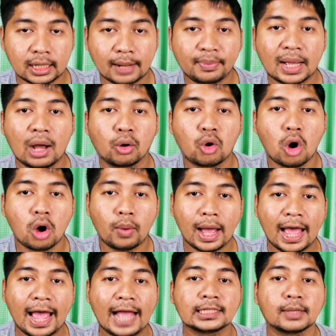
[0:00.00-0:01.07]
รับข่าวกรอง
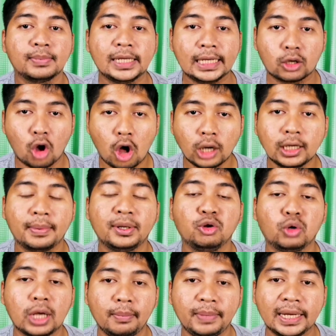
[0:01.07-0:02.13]
ว่าอาจจะมีกองเรือบร
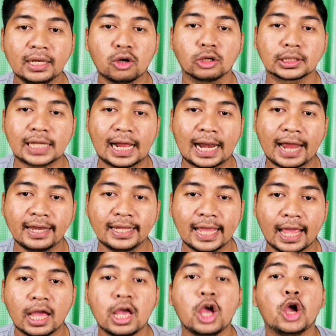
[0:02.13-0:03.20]
รทุกเครื่องบินของสหรัฐ
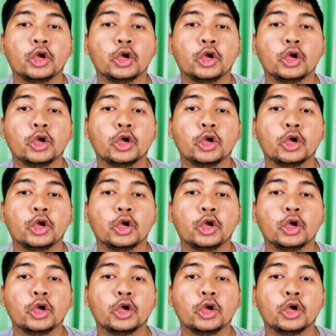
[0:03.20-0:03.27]
เนี่ย